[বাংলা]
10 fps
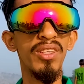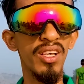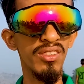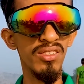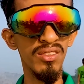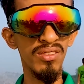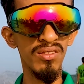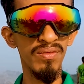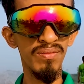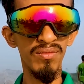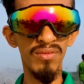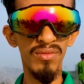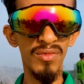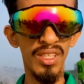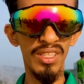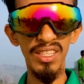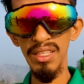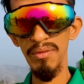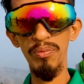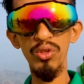বাতাস ঠিক
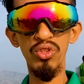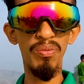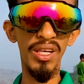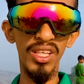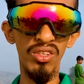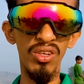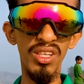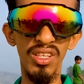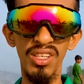আছে প্রচুর বাতাস হয়